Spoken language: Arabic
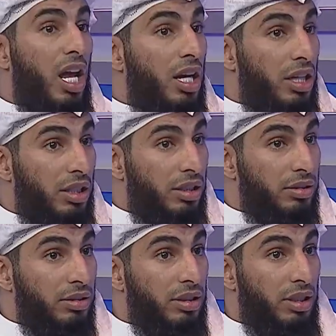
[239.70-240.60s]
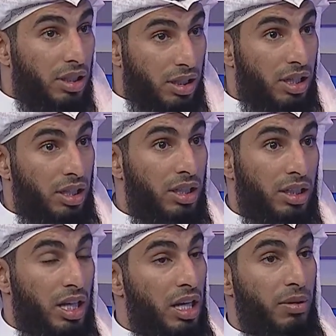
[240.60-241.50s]
لا الحين احنا
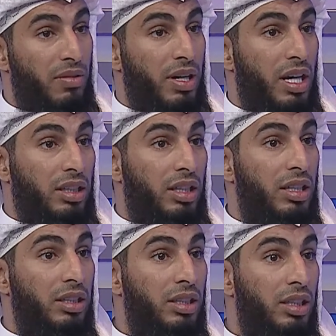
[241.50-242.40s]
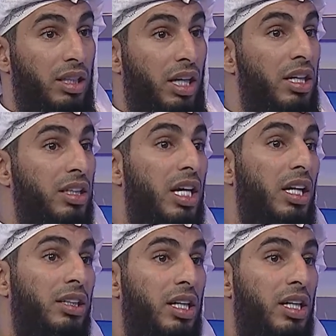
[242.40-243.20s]
نتكلم عن الفقرات احنا احنا جايين